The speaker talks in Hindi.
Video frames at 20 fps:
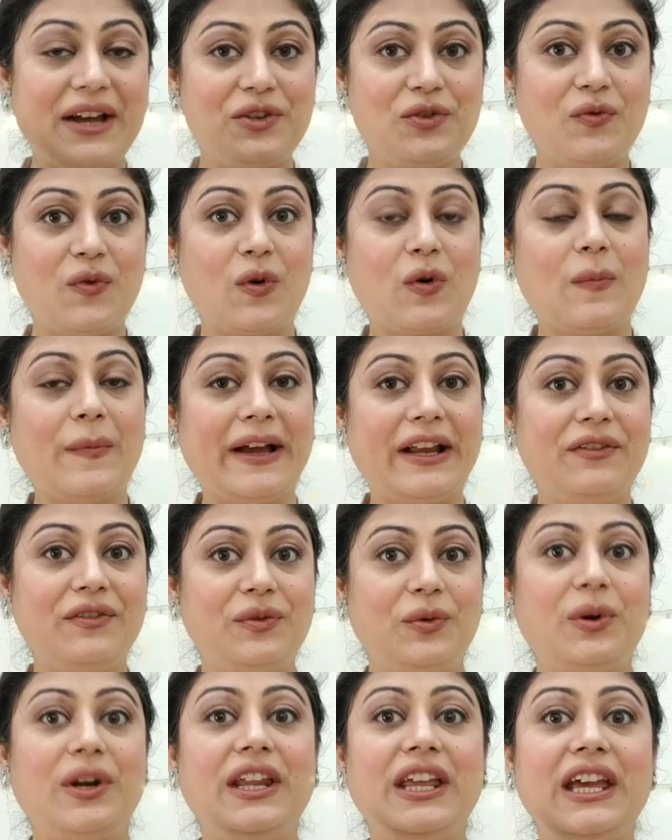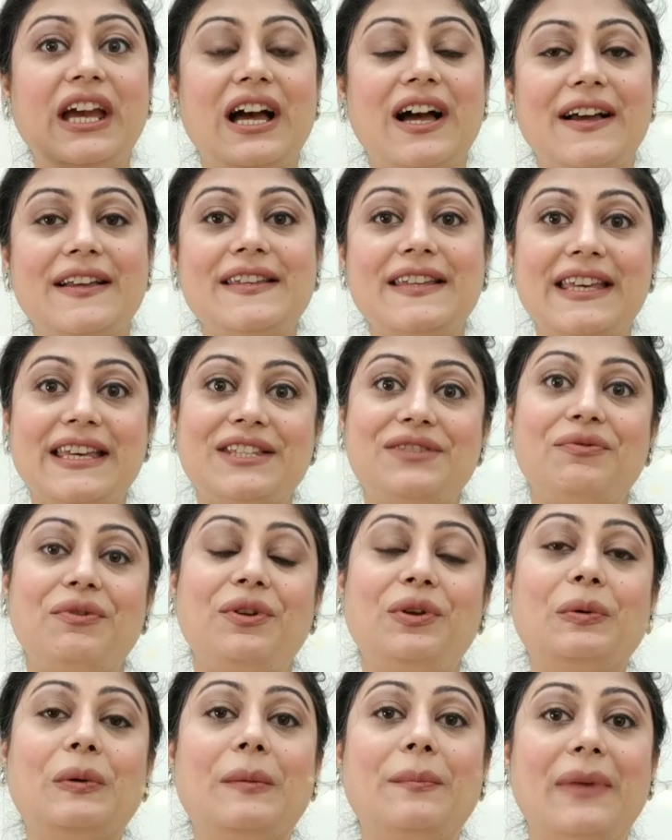बैक टू वो कुमारी उथरुनी आज के इस
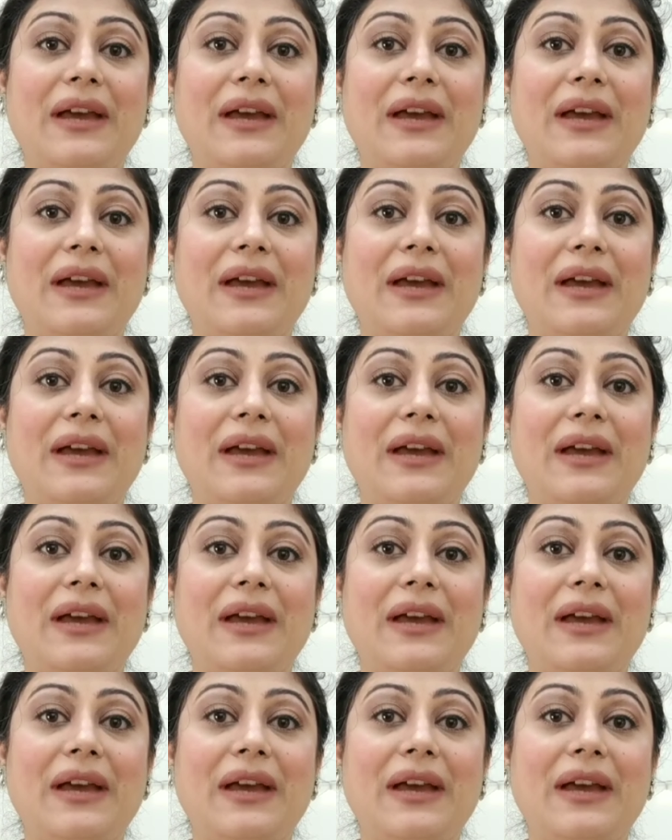वीडियो में